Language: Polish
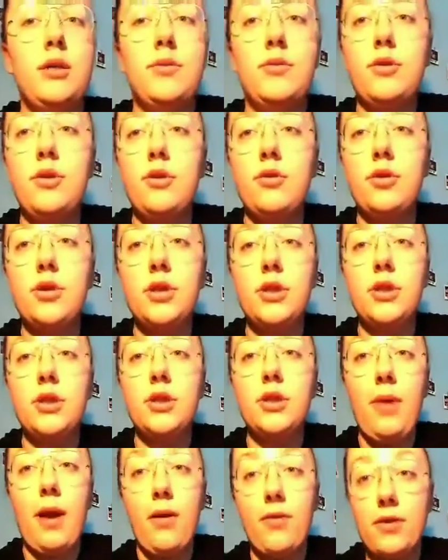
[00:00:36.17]
No już
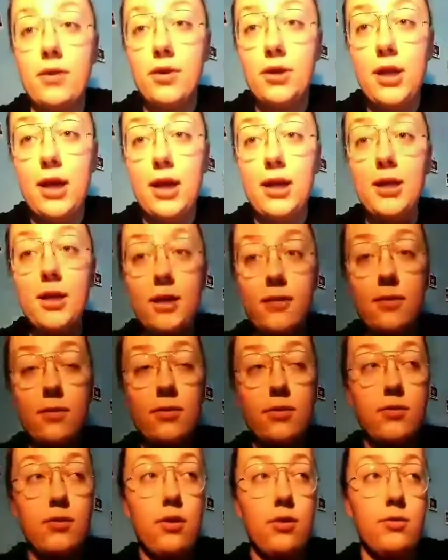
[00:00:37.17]
naprawdę, totalnie nie wiem,
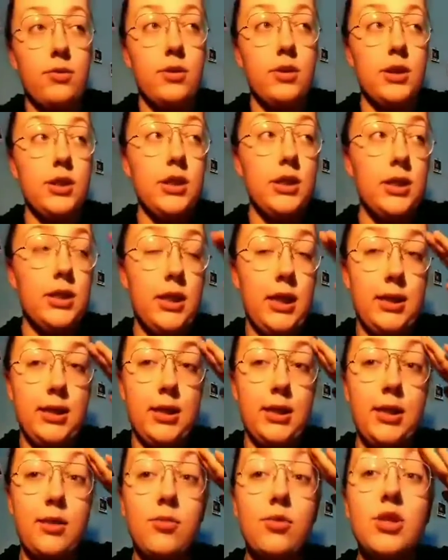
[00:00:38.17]
co tu robić.
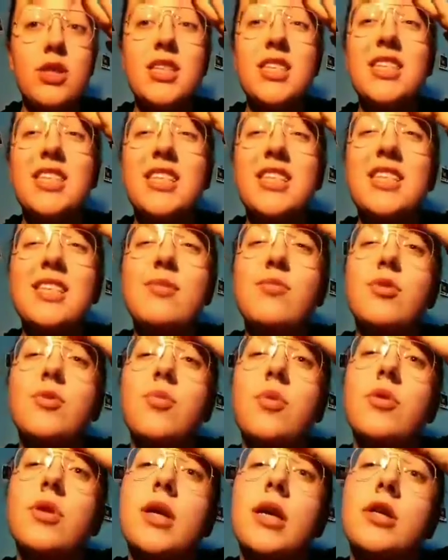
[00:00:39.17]
Siedzę, nie można się z nikim
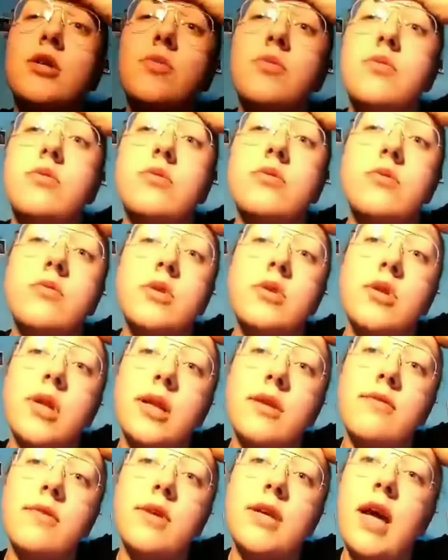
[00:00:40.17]
spotkać, po prostu mnie to
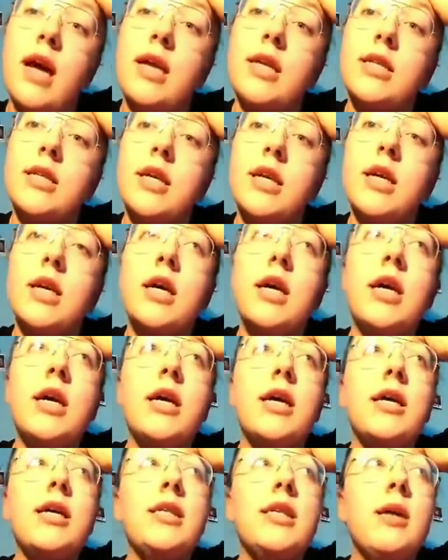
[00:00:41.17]
tak wykańcza.
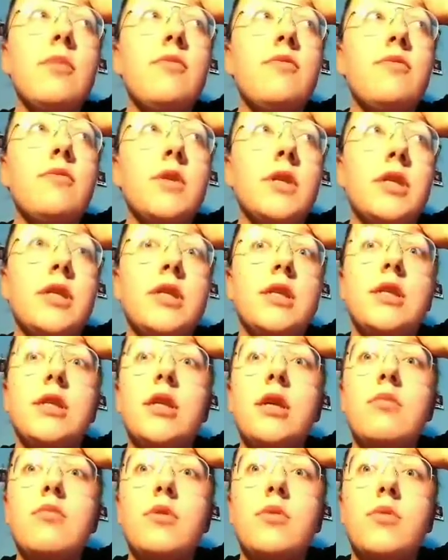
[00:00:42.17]
Chciałabym wyjść ze
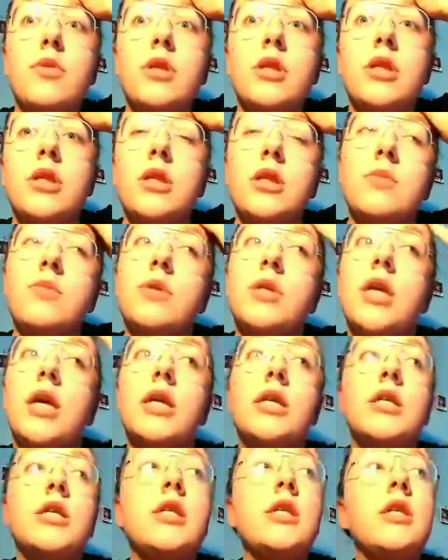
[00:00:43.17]
znajomymi, gdzieś się
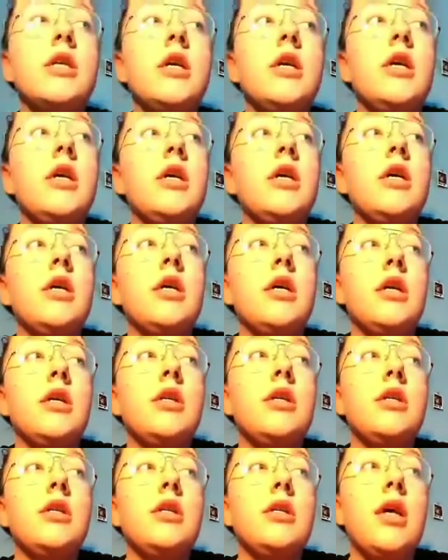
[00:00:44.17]
przejść,
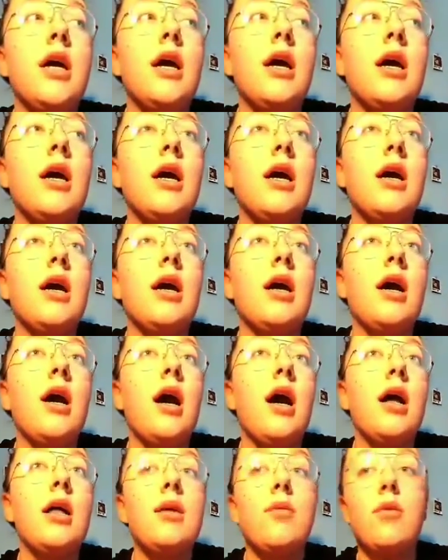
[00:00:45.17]
iść,
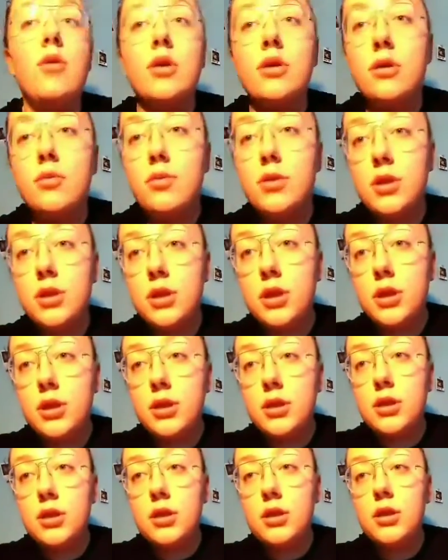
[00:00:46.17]
a nie mogę zrobić
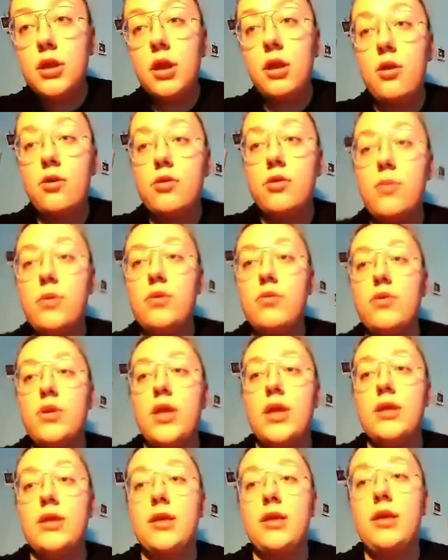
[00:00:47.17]
nic, tylko sobie tu
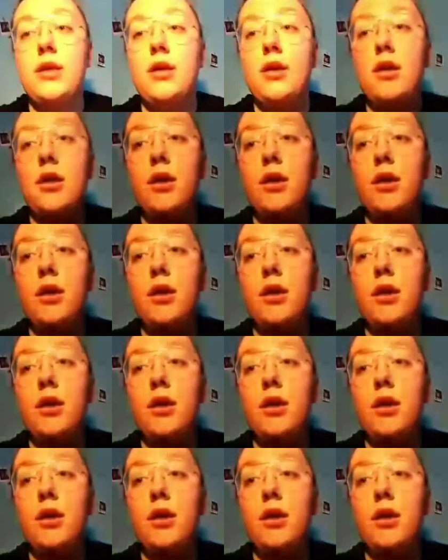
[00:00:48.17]
siedzę